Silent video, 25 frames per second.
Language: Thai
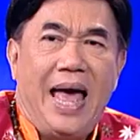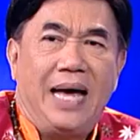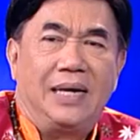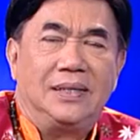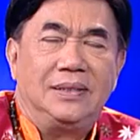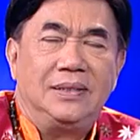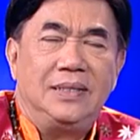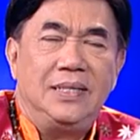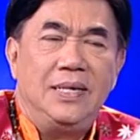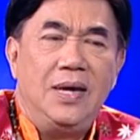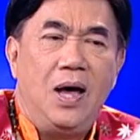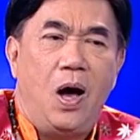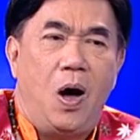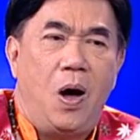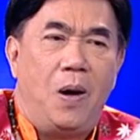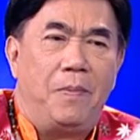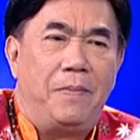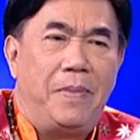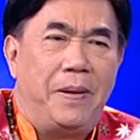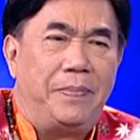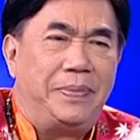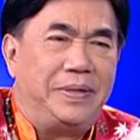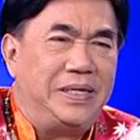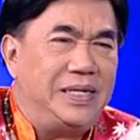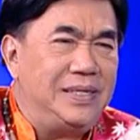กที่ออก
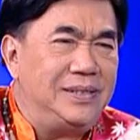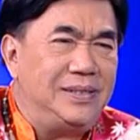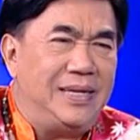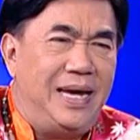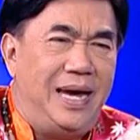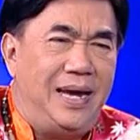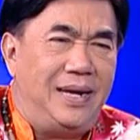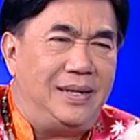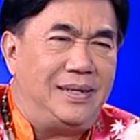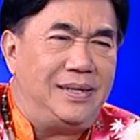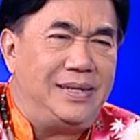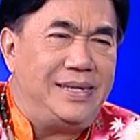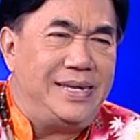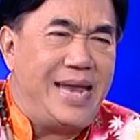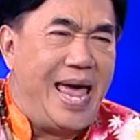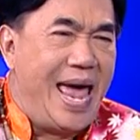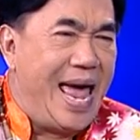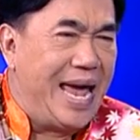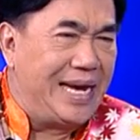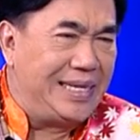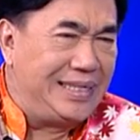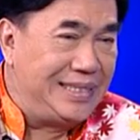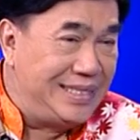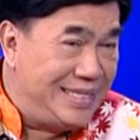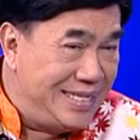มาปฏิเสธแด
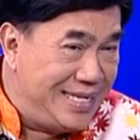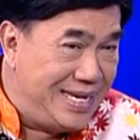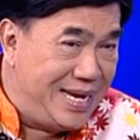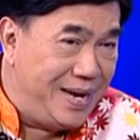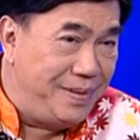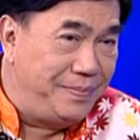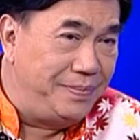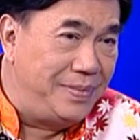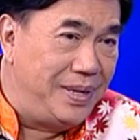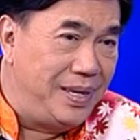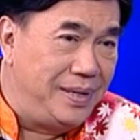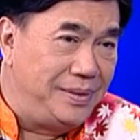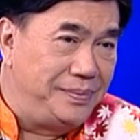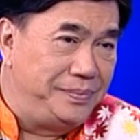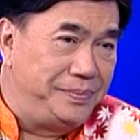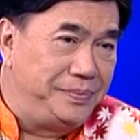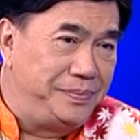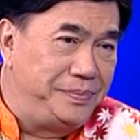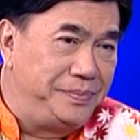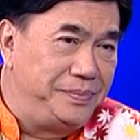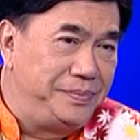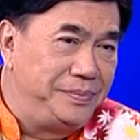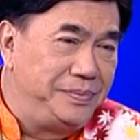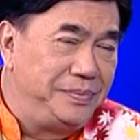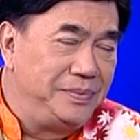งเทียม ครั
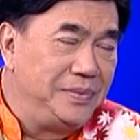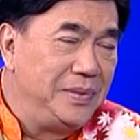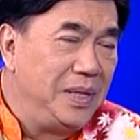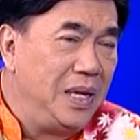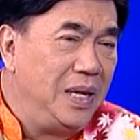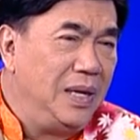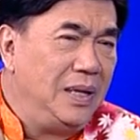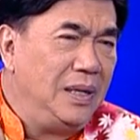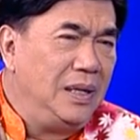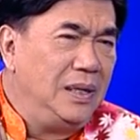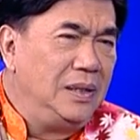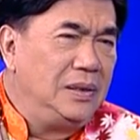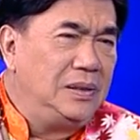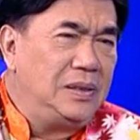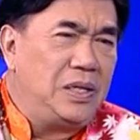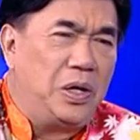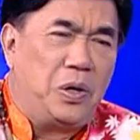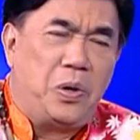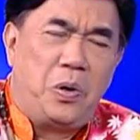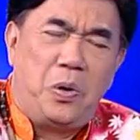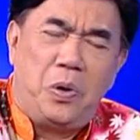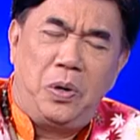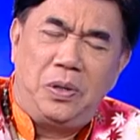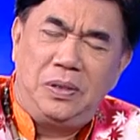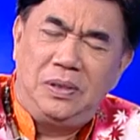บ แต่
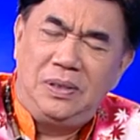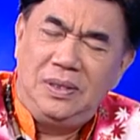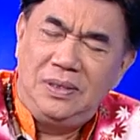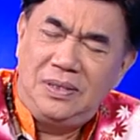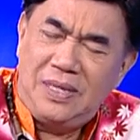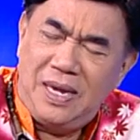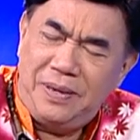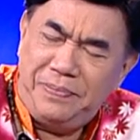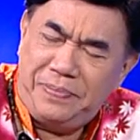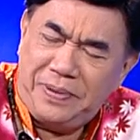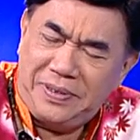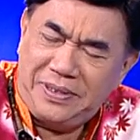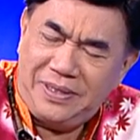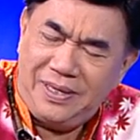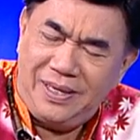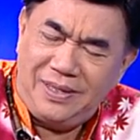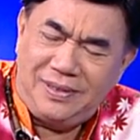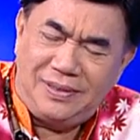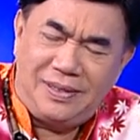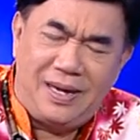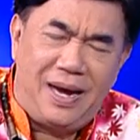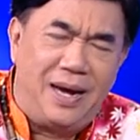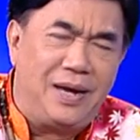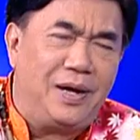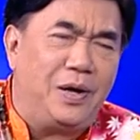คนในประเทศ
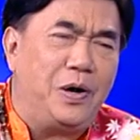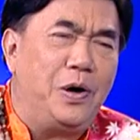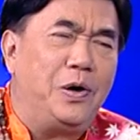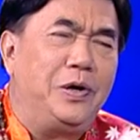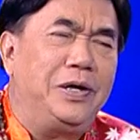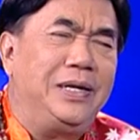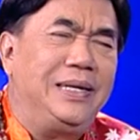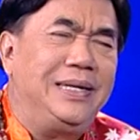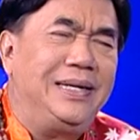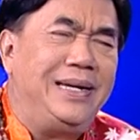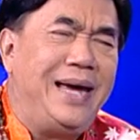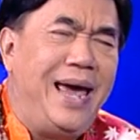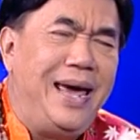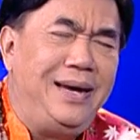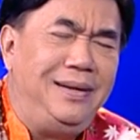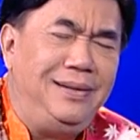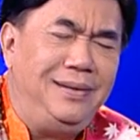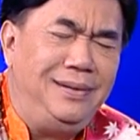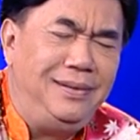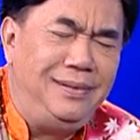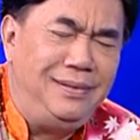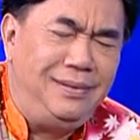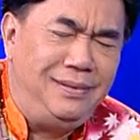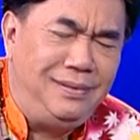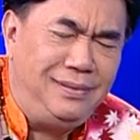ไทยก็เก่ง
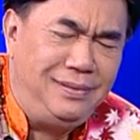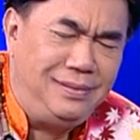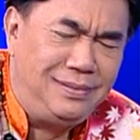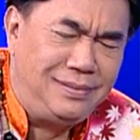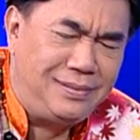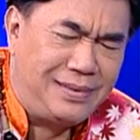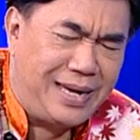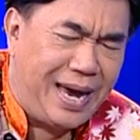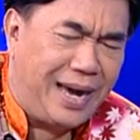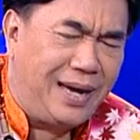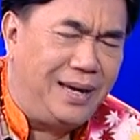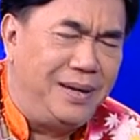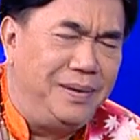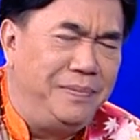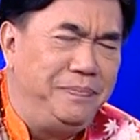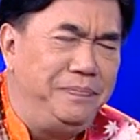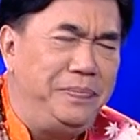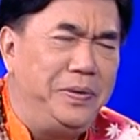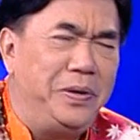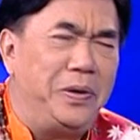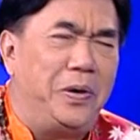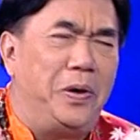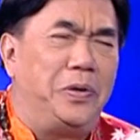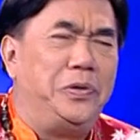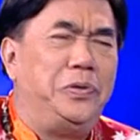เก่ง
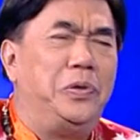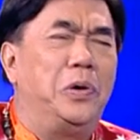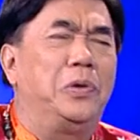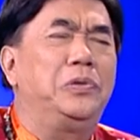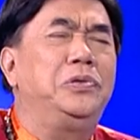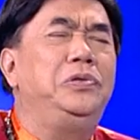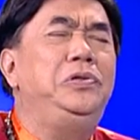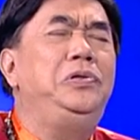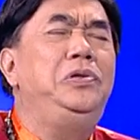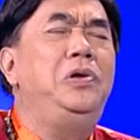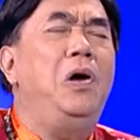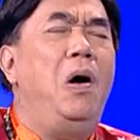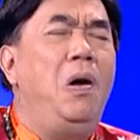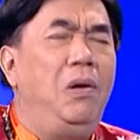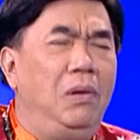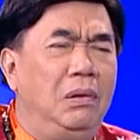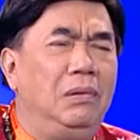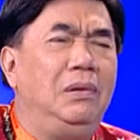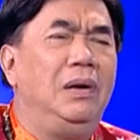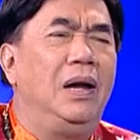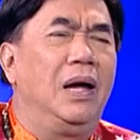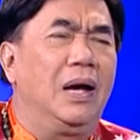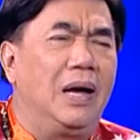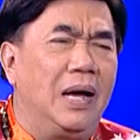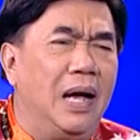พี่ขอยกย่อง
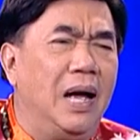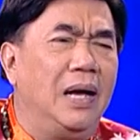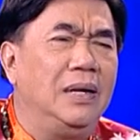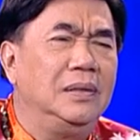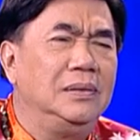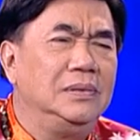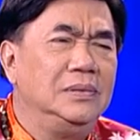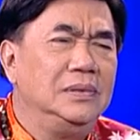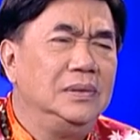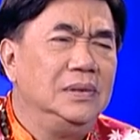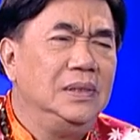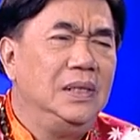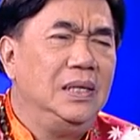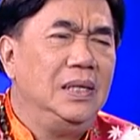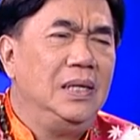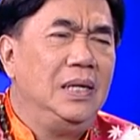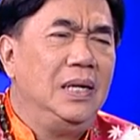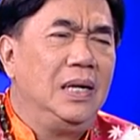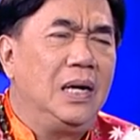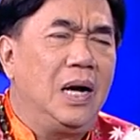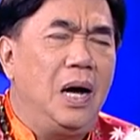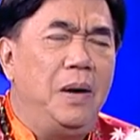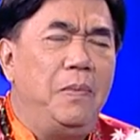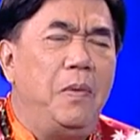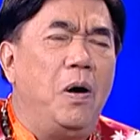นะคะ ครับ
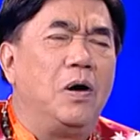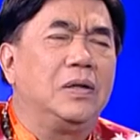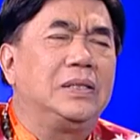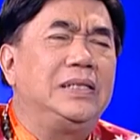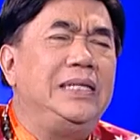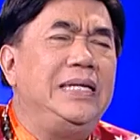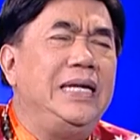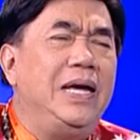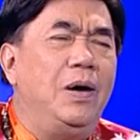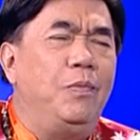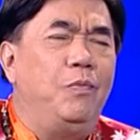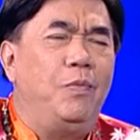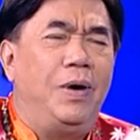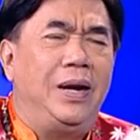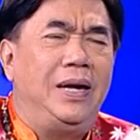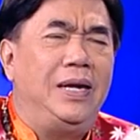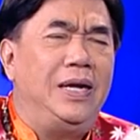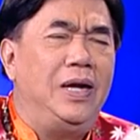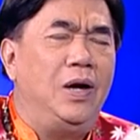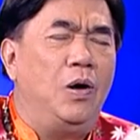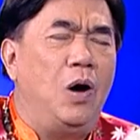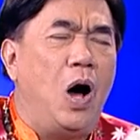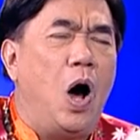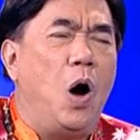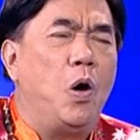เขาบอกเทียมวัน
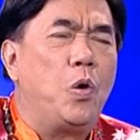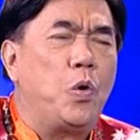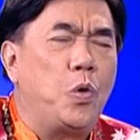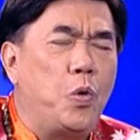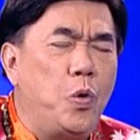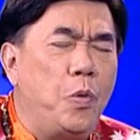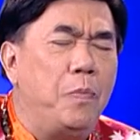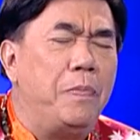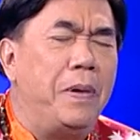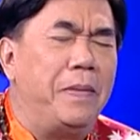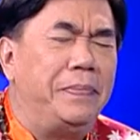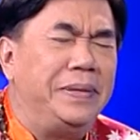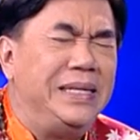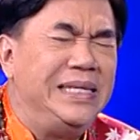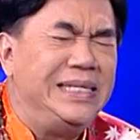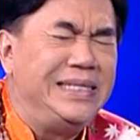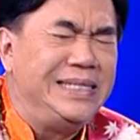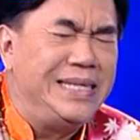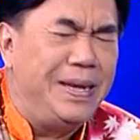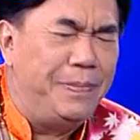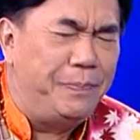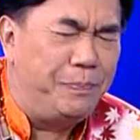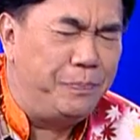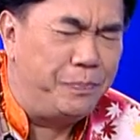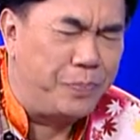เดียวเอารูปมาเป็น
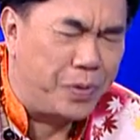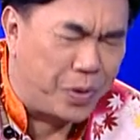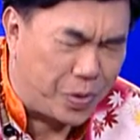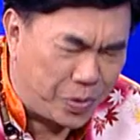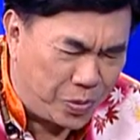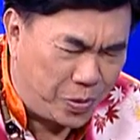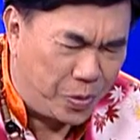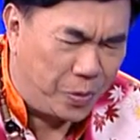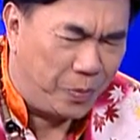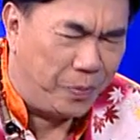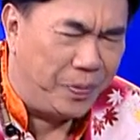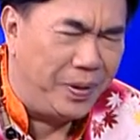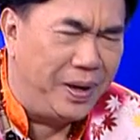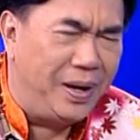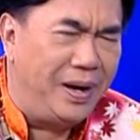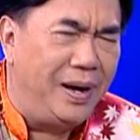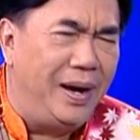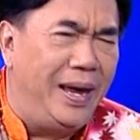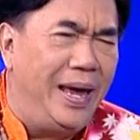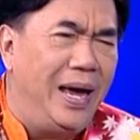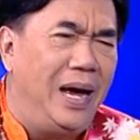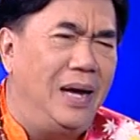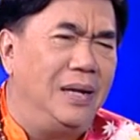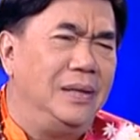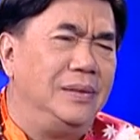สิบรูปเลย
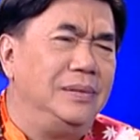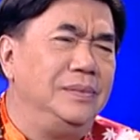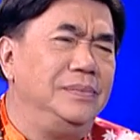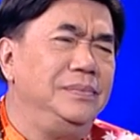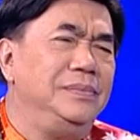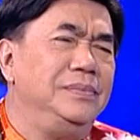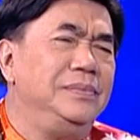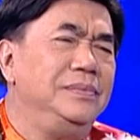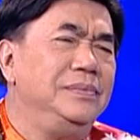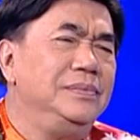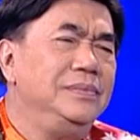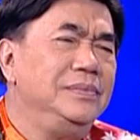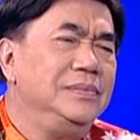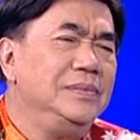อะอ่ะ